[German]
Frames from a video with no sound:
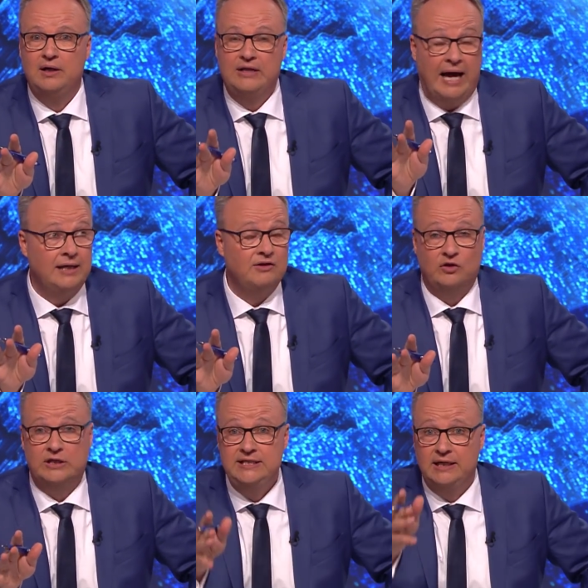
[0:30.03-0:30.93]
Nein,
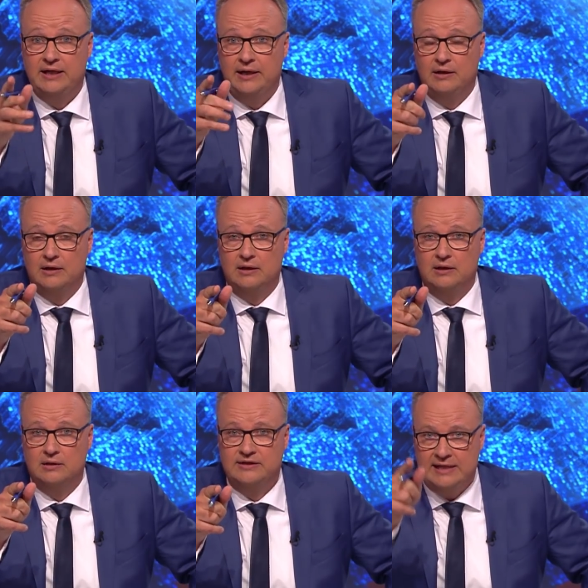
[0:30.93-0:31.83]
sondern hier den
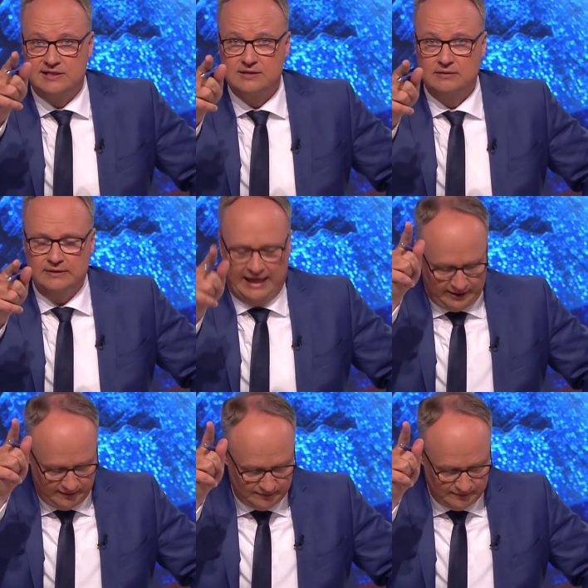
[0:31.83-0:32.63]
äh, Dings. Na.